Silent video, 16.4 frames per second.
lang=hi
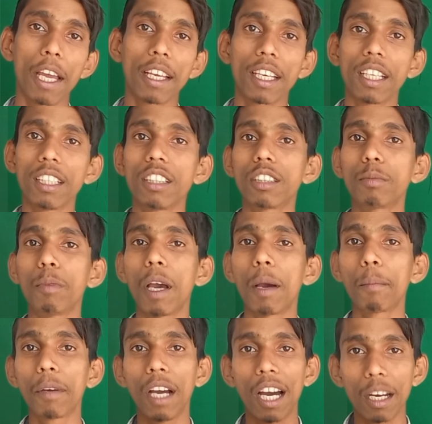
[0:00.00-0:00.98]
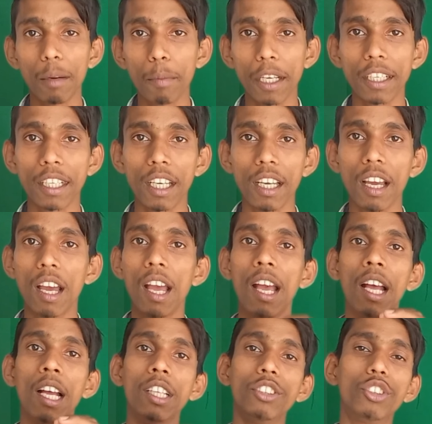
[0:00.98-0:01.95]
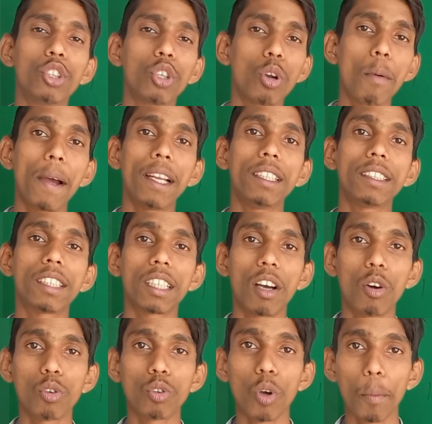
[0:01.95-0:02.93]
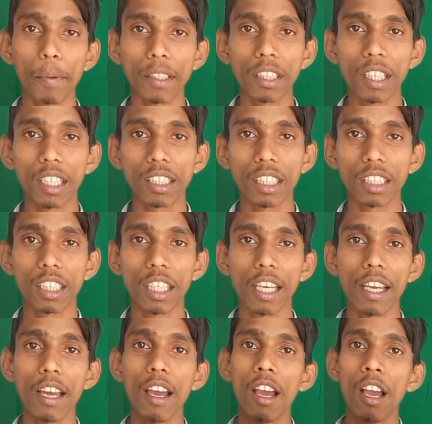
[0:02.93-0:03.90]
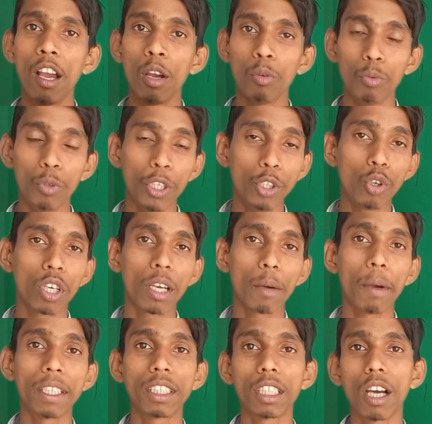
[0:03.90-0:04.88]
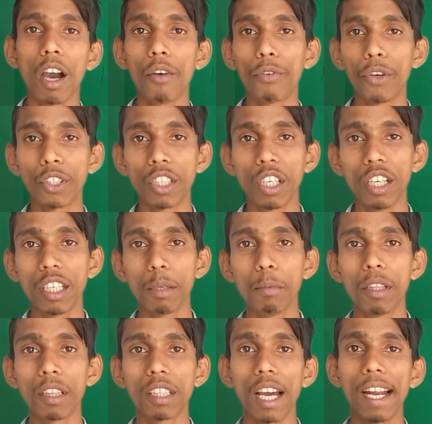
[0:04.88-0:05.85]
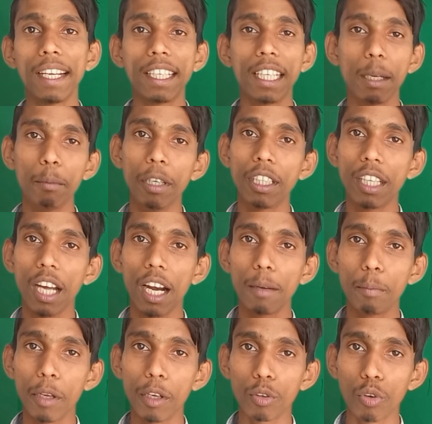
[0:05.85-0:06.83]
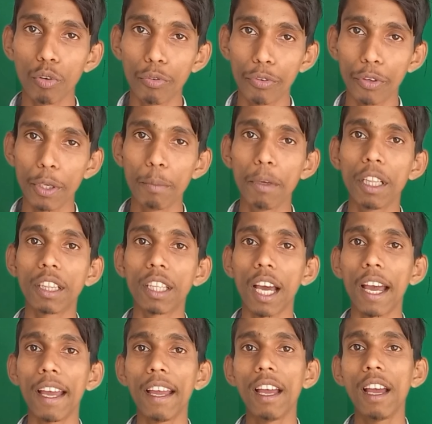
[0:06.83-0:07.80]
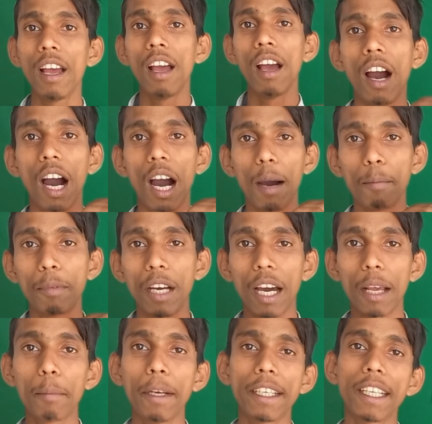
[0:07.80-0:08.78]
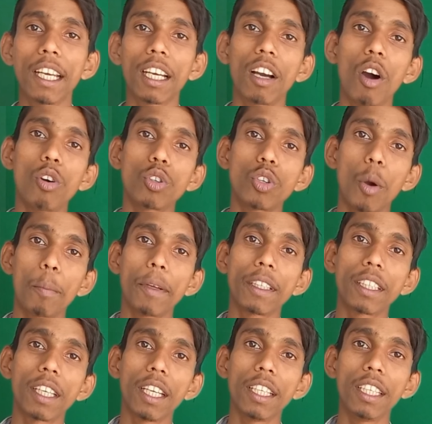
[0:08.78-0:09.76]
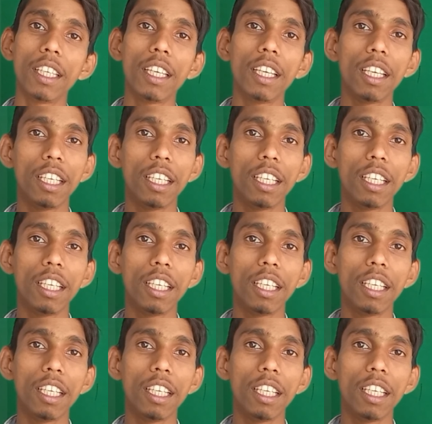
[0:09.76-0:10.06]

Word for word: बैंक है जिसमें आप घर बैठे जीरो बैलेंस अकाउंट ओपन कर सकते हैं वीडियो के वैसे का फैसिलिटी मिलता है डेबिट कार्ड बिल्कुल फ्री मिलता है आप घर बैठे अकाउंट ओपन करिए